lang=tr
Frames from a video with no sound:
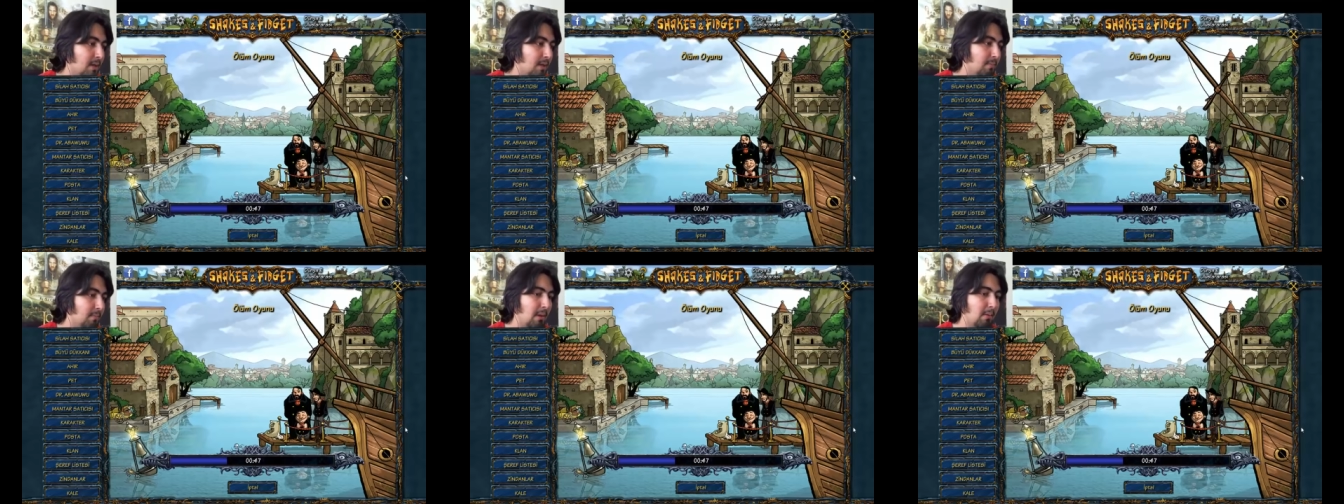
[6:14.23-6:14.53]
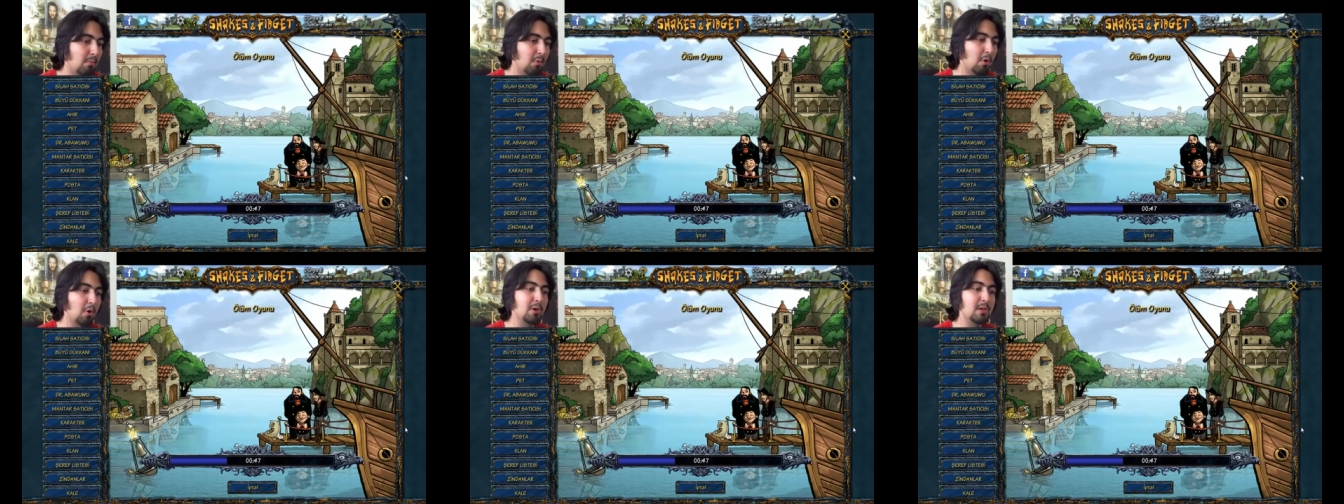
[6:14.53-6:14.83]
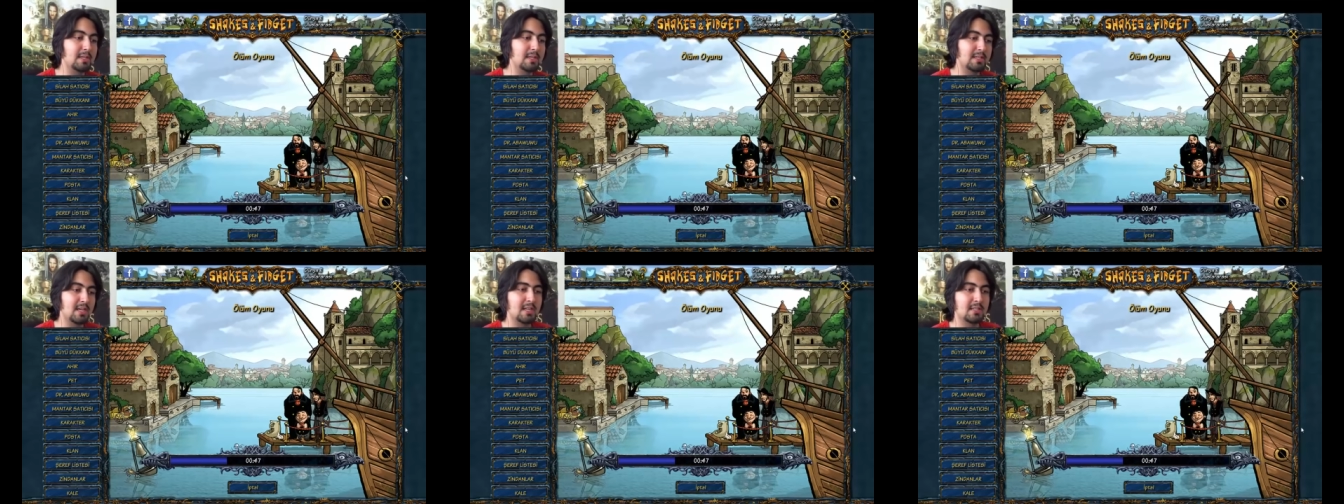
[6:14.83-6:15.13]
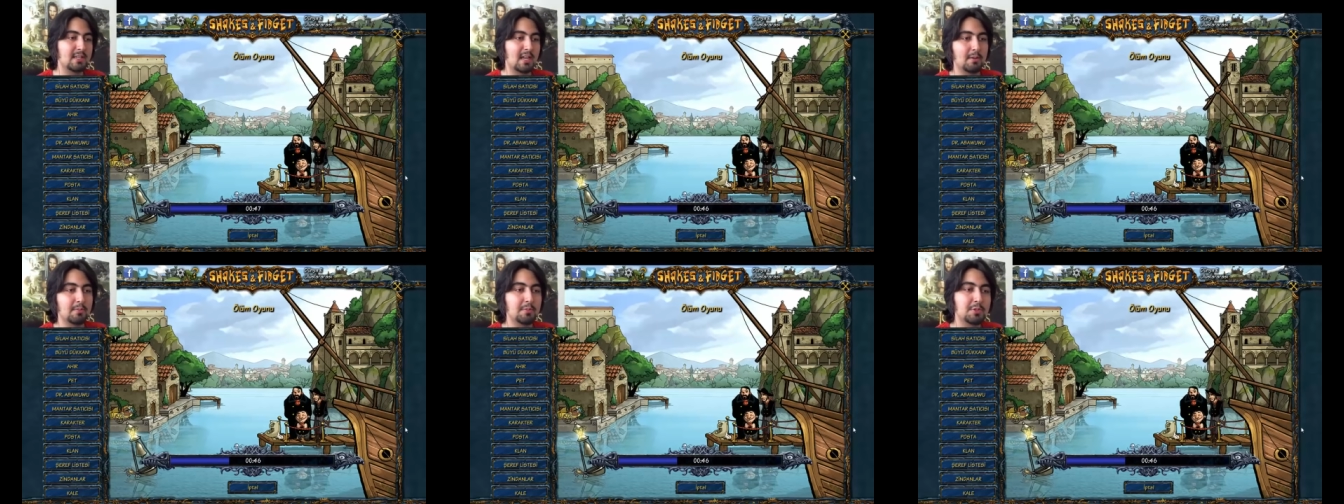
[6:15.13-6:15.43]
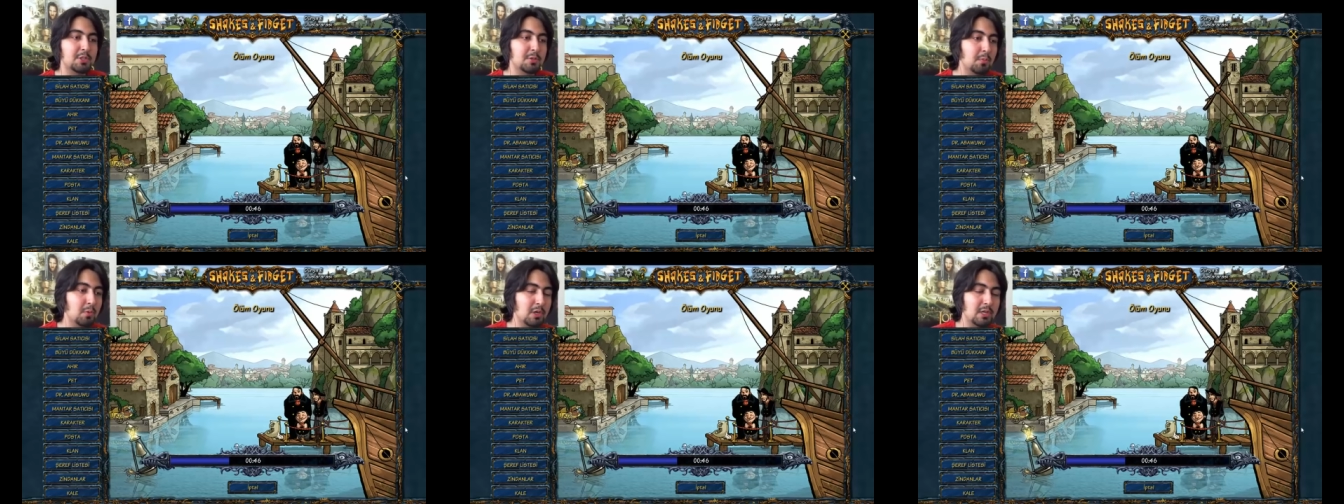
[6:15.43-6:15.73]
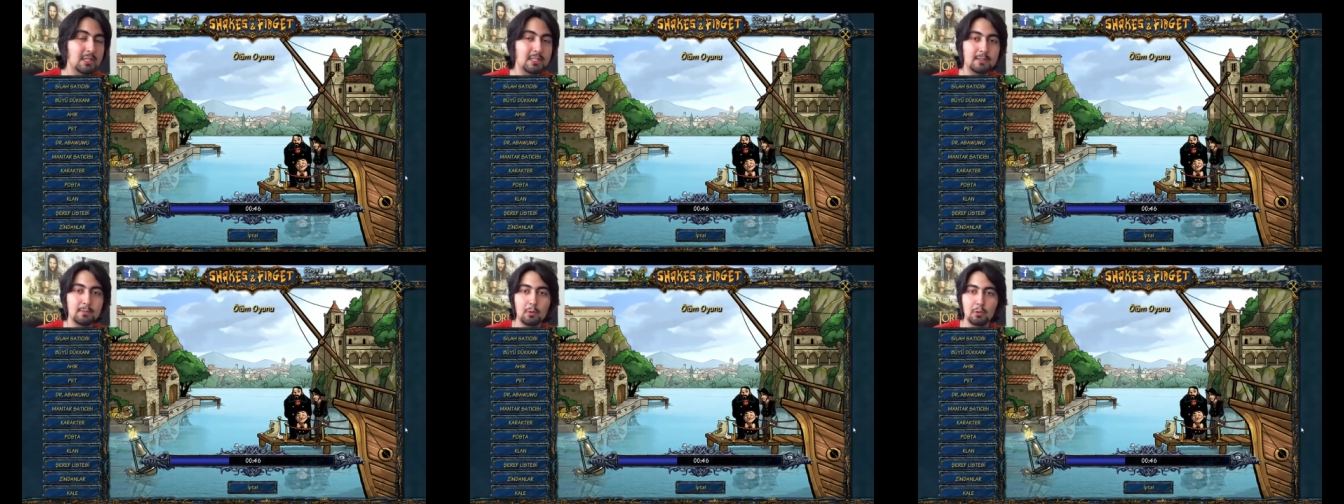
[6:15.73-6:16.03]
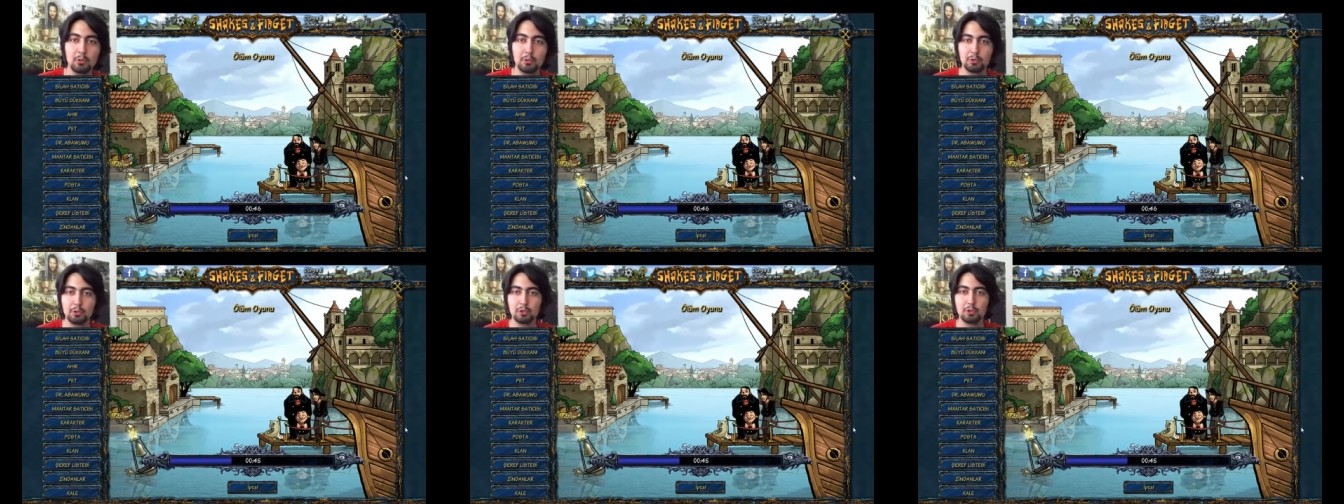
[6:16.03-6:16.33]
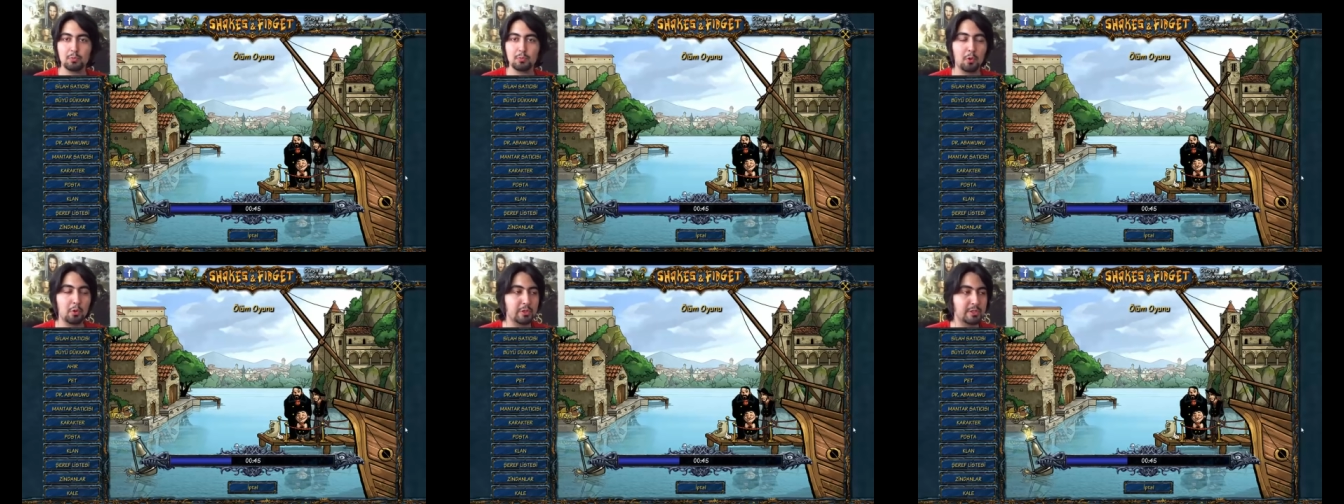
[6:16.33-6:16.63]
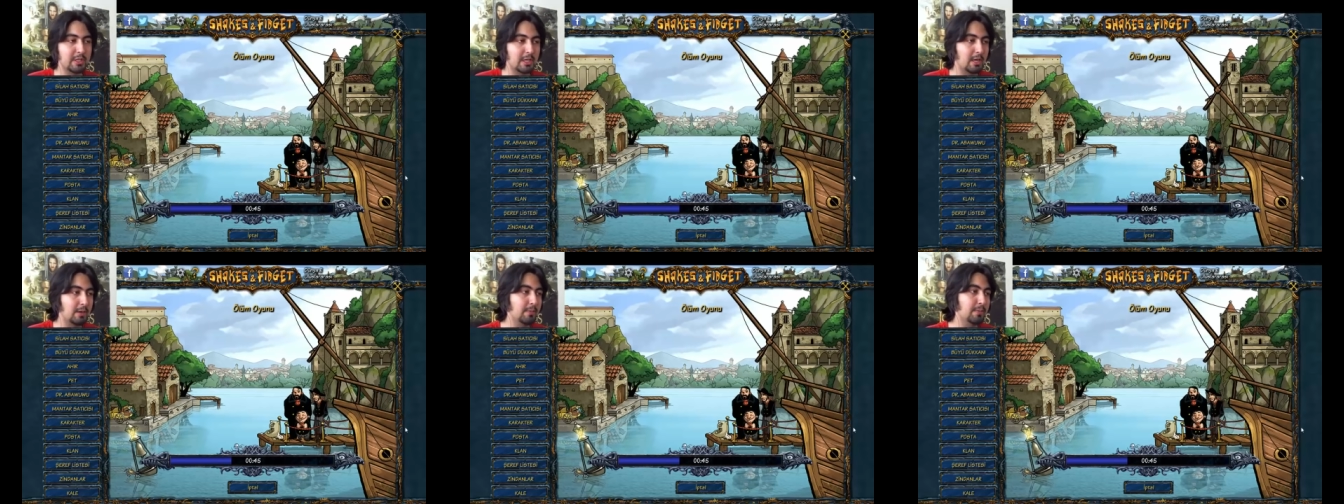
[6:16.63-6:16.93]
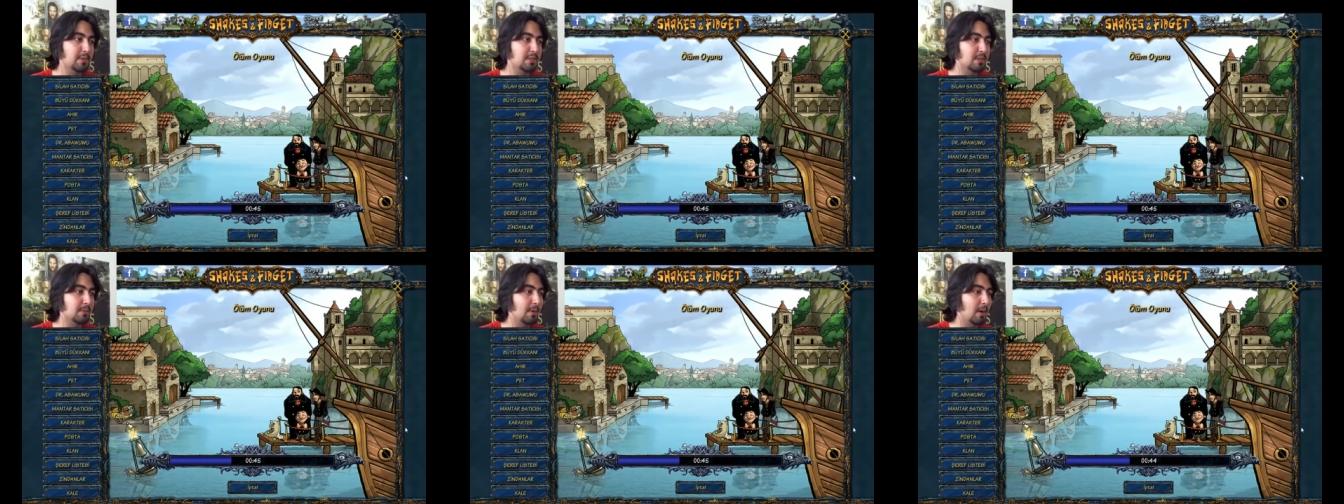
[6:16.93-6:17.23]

Ben bu oyunu ilk şey zannetmiştim böyle. iki boyutlu küçük bir oyun zannetmiştim.